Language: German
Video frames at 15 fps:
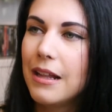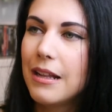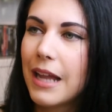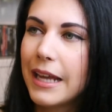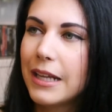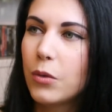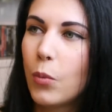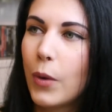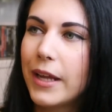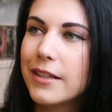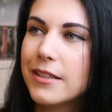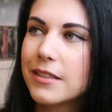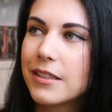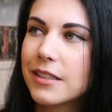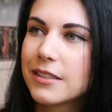
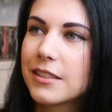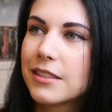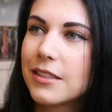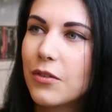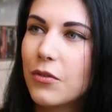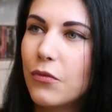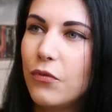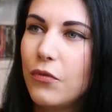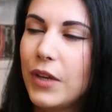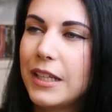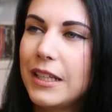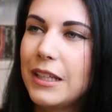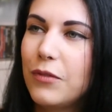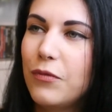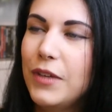Lightweight, das ist
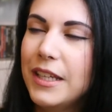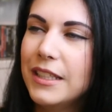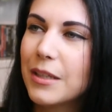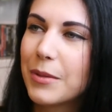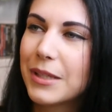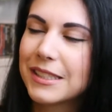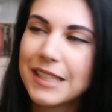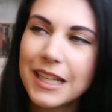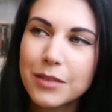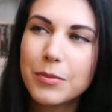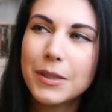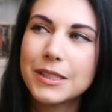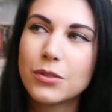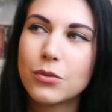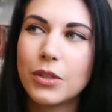wenig wiegt, aber das sagt
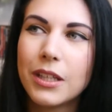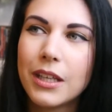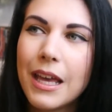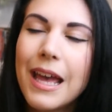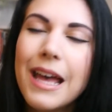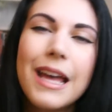man so nicht.